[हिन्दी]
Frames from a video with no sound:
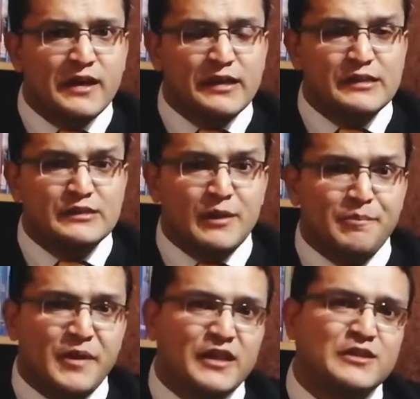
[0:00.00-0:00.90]
इससे
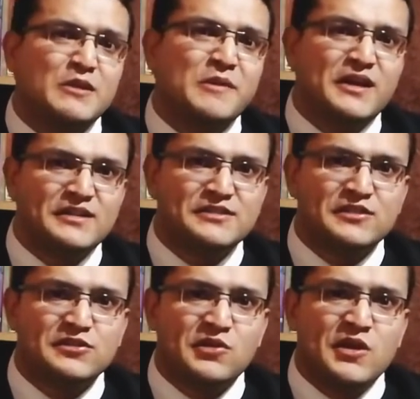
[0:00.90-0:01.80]
बेहतर मैं कर
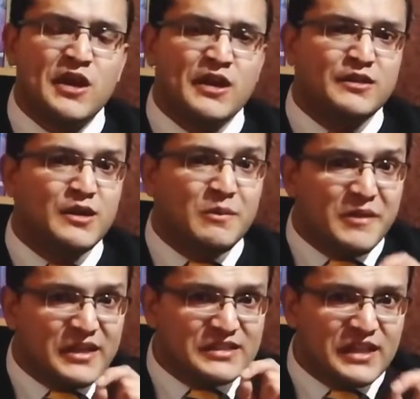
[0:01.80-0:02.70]
सकता हूँ ये
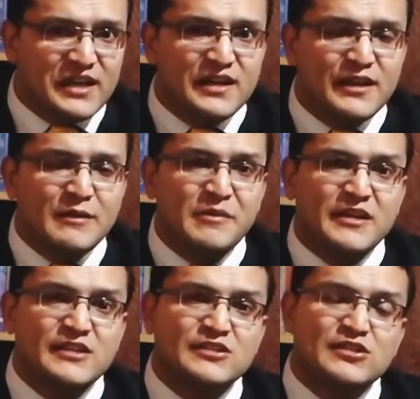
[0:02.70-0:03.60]
मेरा स्टैंडर्ड नहीं मैं
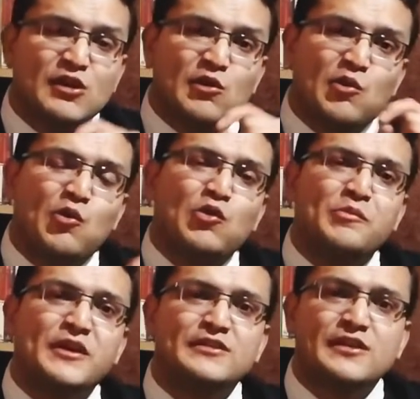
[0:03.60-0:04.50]
इससे और
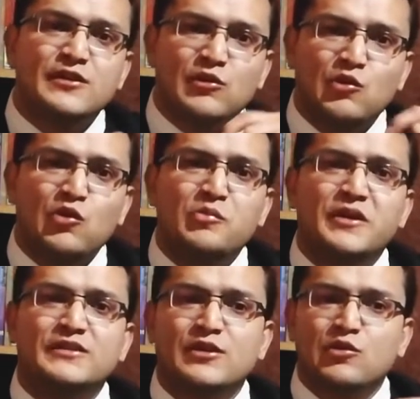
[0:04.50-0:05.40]
बेहतर और
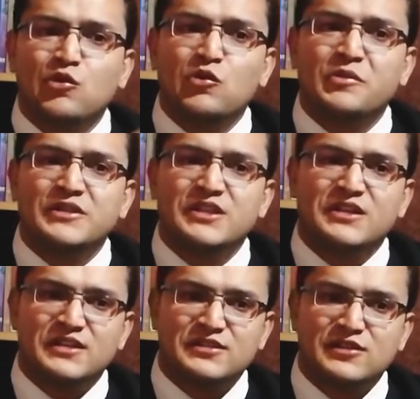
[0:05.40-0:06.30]
बेहतर और बेहतर
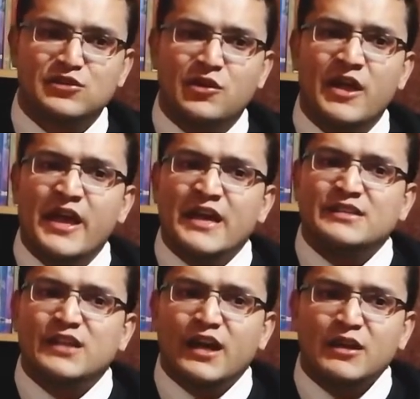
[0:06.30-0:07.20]
कर सकता हूँ
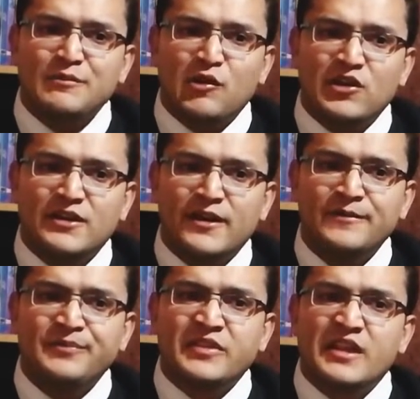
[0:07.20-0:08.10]
सेकंड पॉइंट है
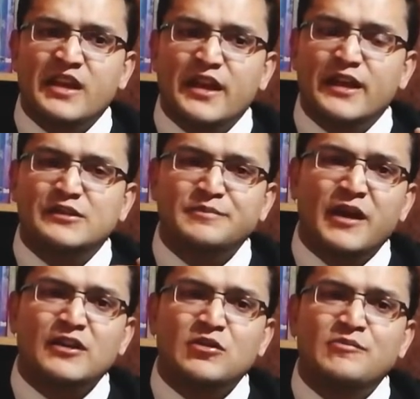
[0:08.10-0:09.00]

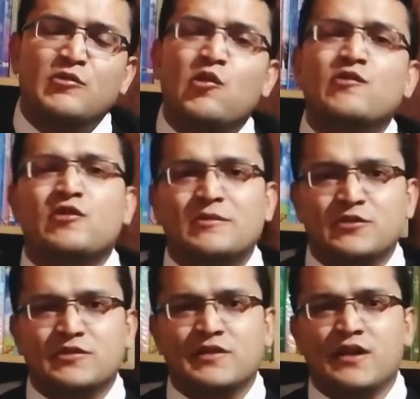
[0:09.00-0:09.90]
एक्सपेक्ट मोर फ्रॉम
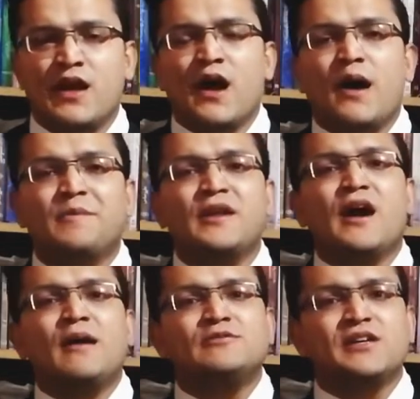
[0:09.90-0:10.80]
यू अपने
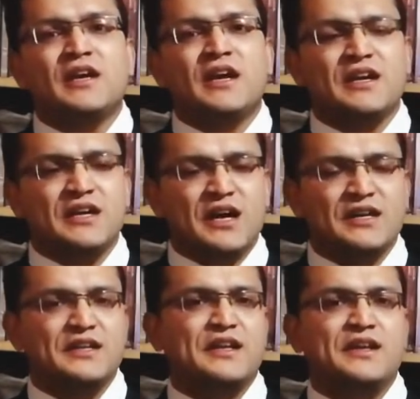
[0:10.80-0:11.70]
आप से कहें कि यार
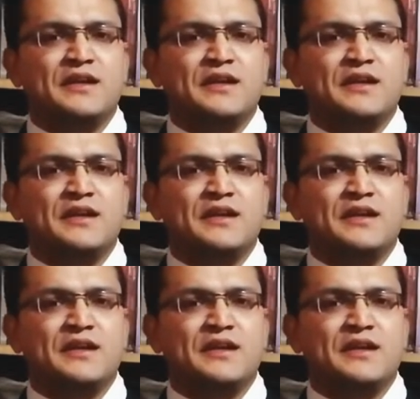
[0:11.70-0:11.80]
नहीं